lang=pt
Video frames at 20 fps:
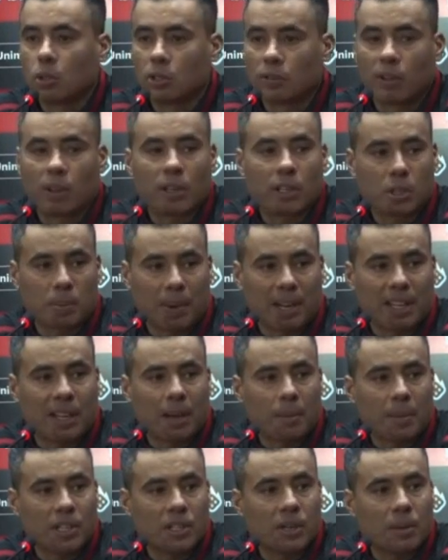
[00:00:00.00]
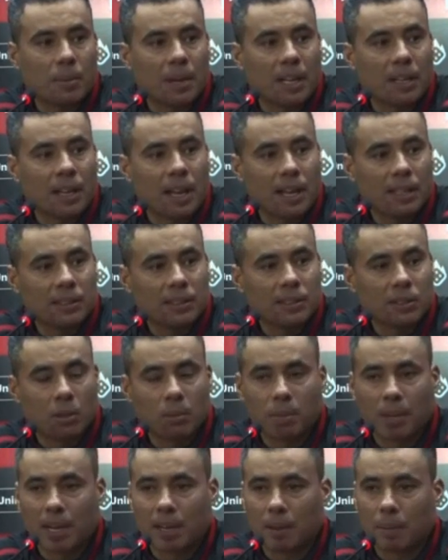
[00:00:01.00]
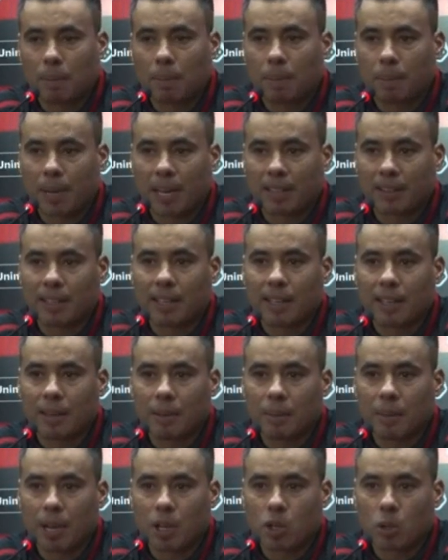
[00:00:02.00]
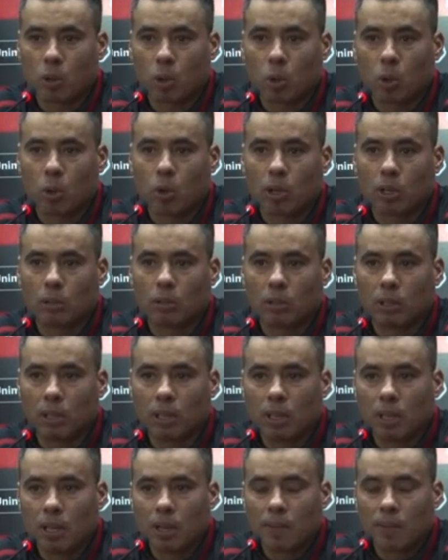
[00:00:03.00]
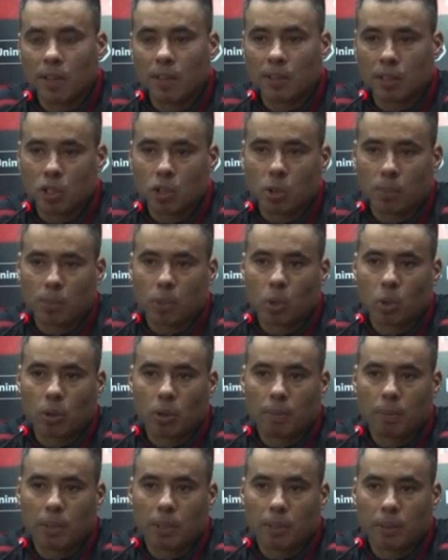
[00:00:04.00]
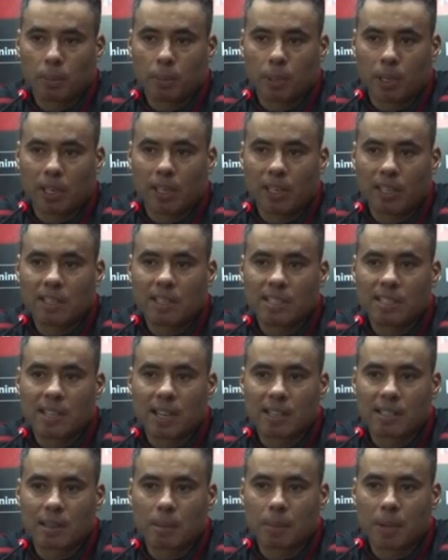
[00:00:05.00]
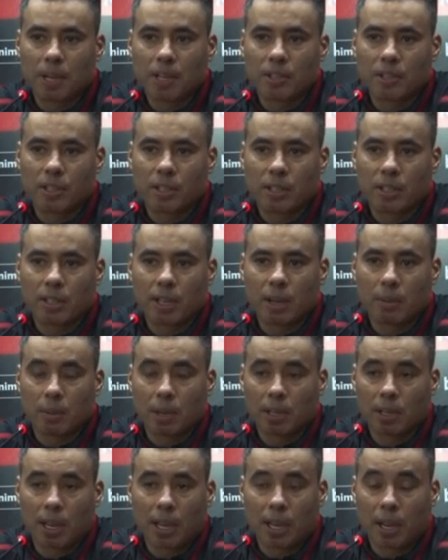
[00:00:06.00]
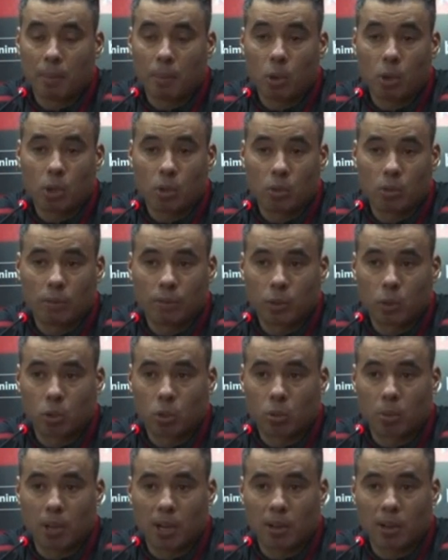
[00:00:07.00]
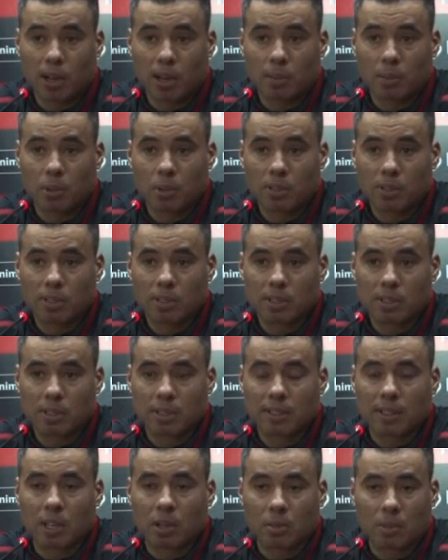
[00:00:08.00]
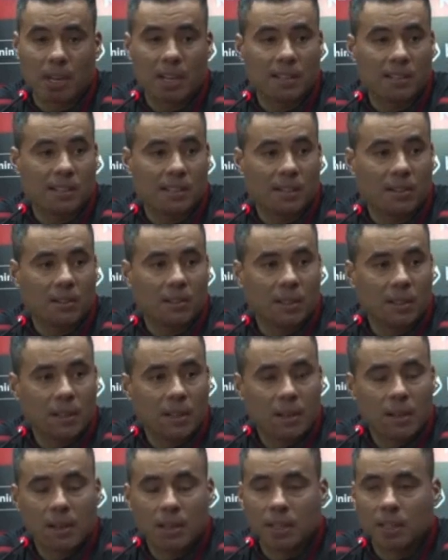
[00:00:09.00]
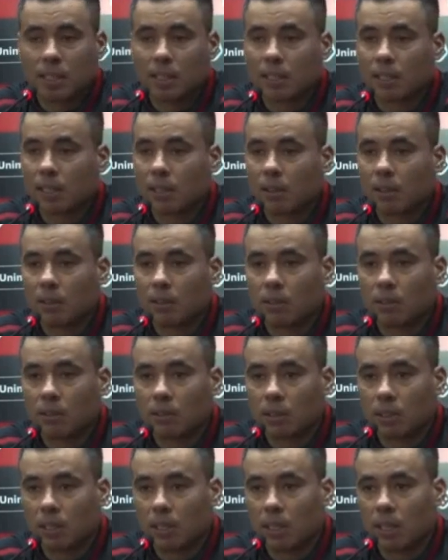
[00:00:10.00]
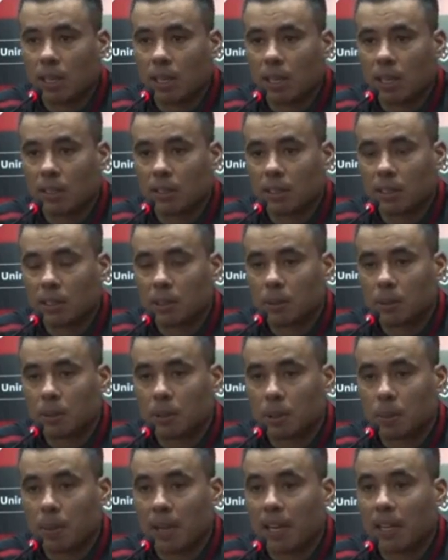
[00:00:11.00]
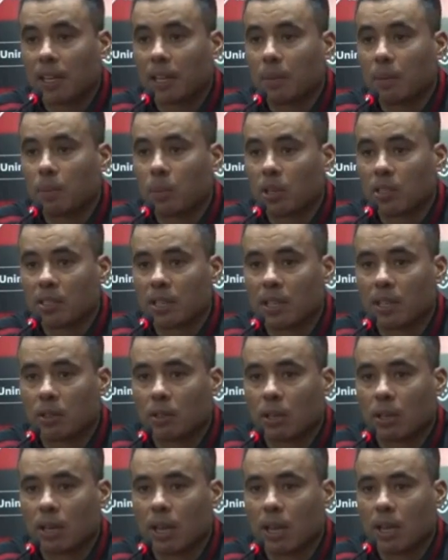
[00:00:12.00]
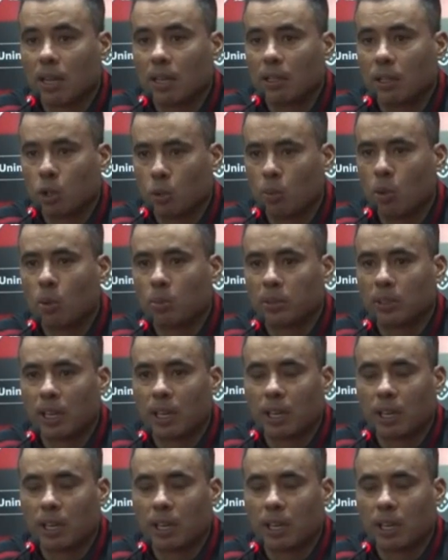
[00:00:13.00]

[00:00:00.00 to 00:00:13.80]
um dos volantes para dar mais liberdade, então para ter ele mais pelo corredor, a gente optou pelo, por ele iniciar essa partida. Né? Mas acabou que o, que o Tubarão acabou tendo uma lesão, então é, a gente espera que ele possa retornar. E o bom